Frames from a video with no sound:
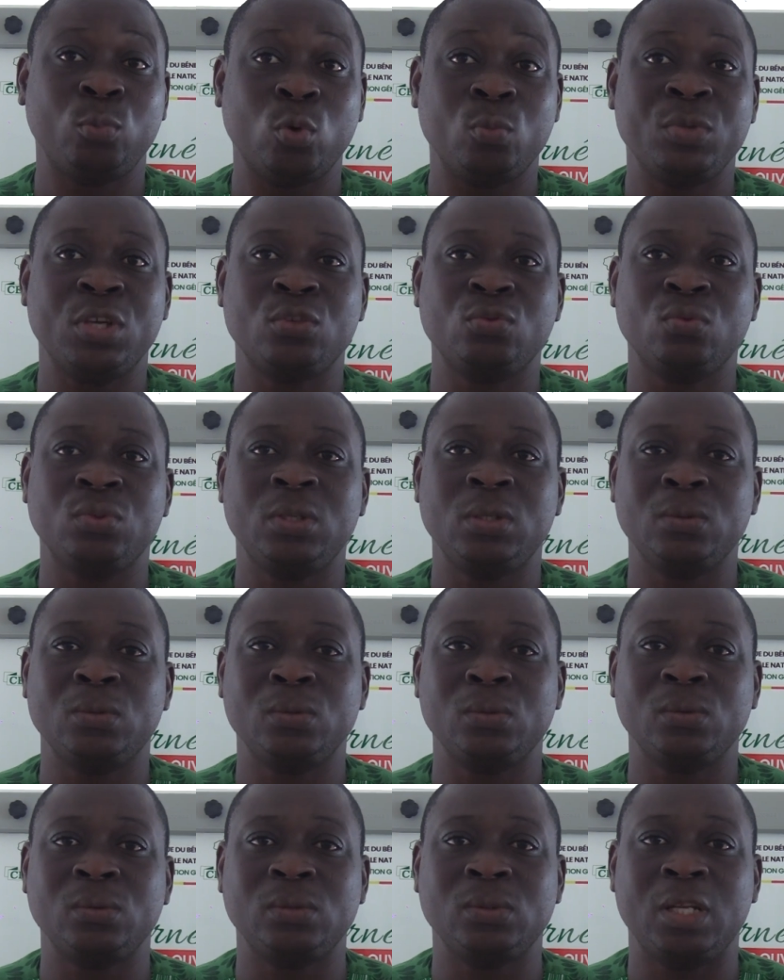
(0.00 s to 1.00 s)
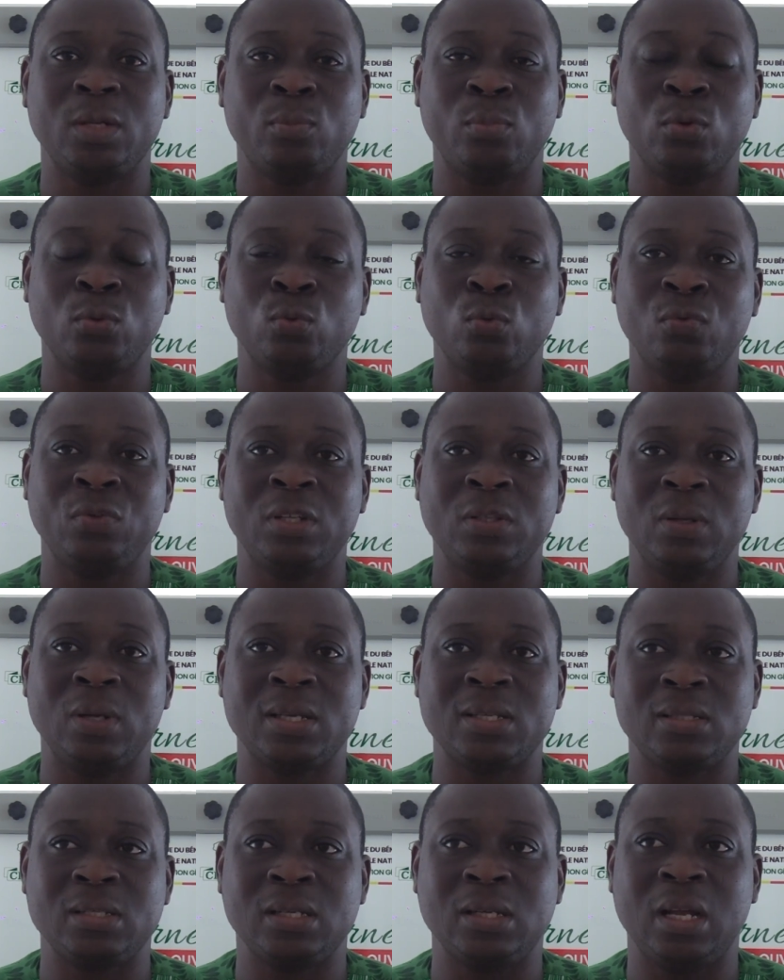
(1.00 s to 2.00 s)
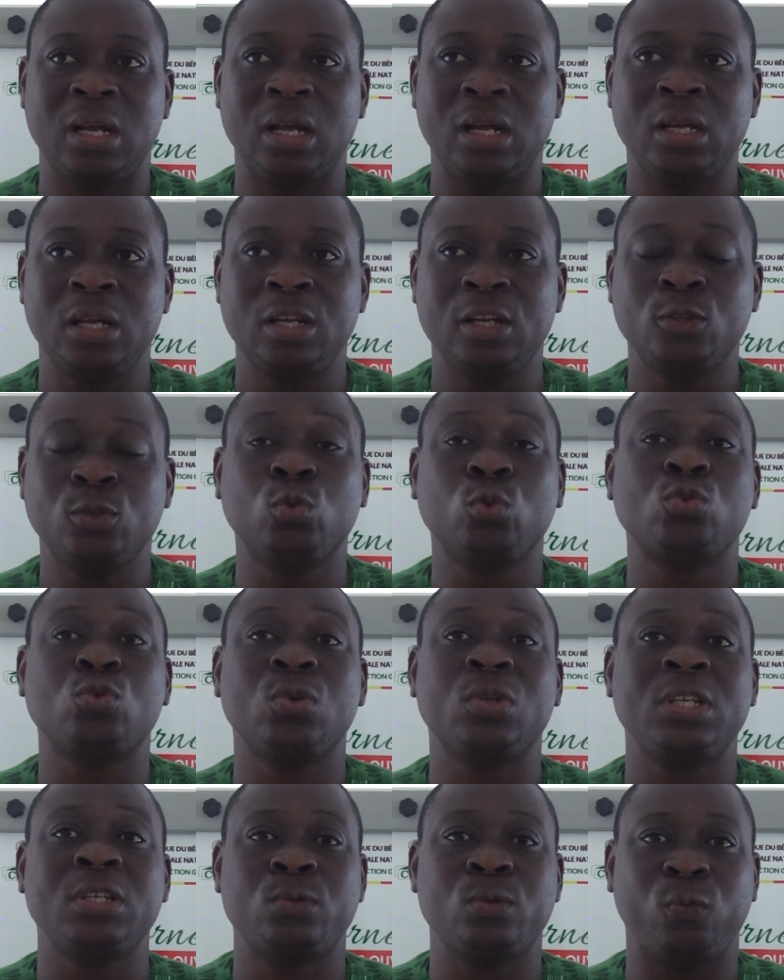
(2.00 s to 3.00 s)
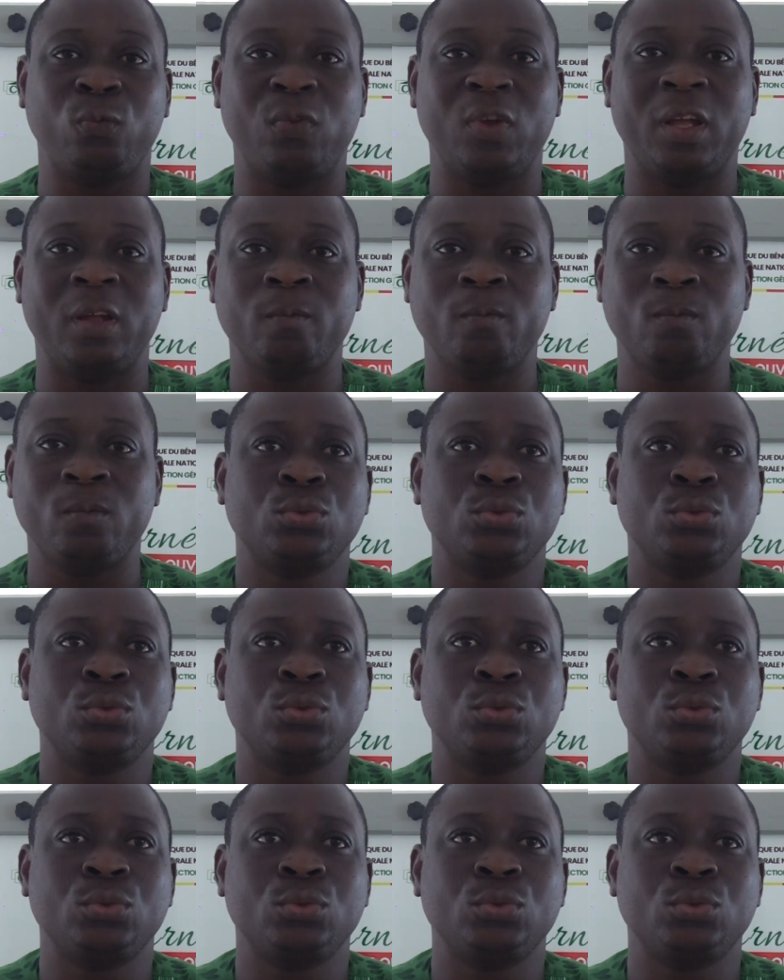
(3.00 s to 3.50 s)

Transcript: première journée des portes ouvertes de la Sénat, tout ce qui se fait.